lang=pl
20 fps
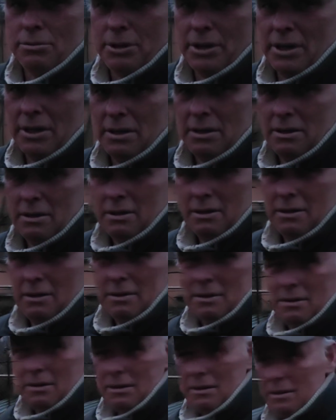no to, to nie są
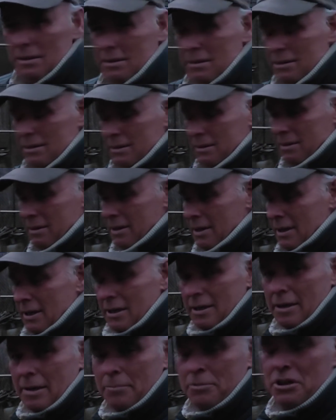gołębie do, do
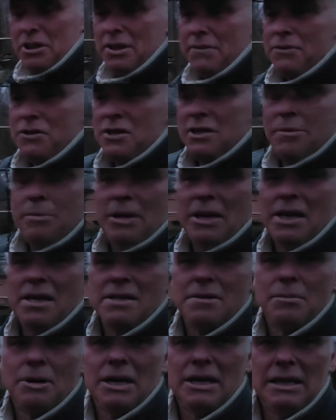sprzedania. A przede wszystkim ja nie
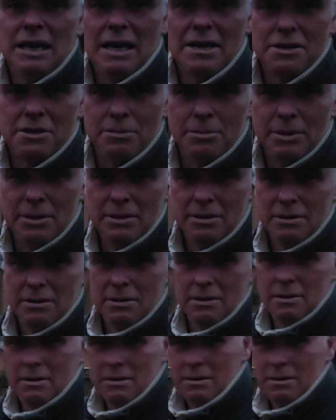jestem handlarzem. Tak, a